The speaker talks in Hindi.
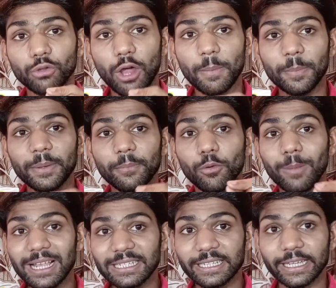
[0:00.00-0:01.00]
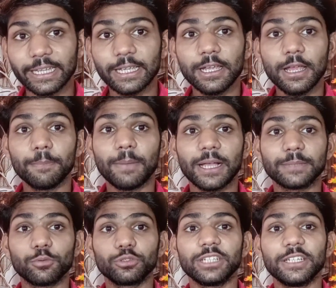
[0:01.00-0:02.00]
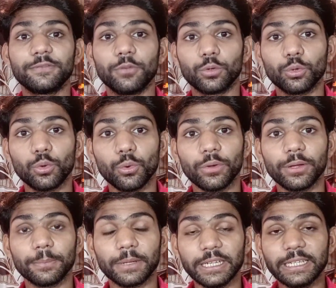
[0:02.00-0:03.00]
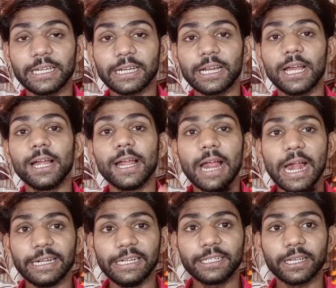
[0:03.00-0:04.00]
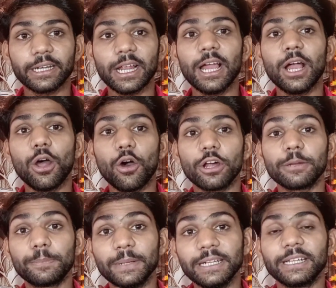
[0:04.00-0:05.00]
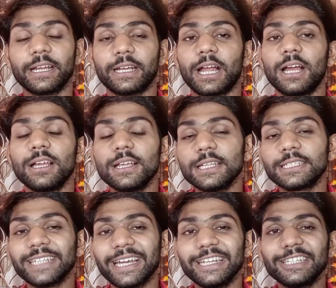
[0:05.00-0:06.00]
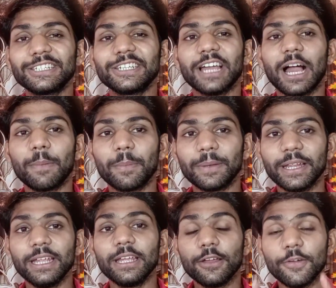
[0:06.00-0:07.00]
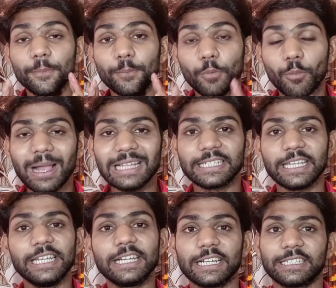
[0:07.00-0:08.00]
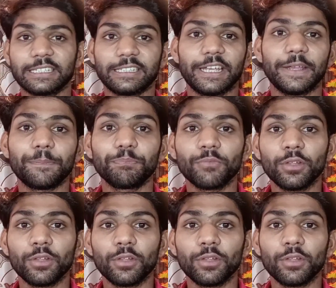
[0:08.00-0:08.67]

तो आप अपने मोबाइल से ही पासपोर्ट साइज़ फ़ोटो को क्लिक करना एडिट करना और प्रिंट करना सारी चीज़ें आप अपने मोबाइल से ही कर सकते हैं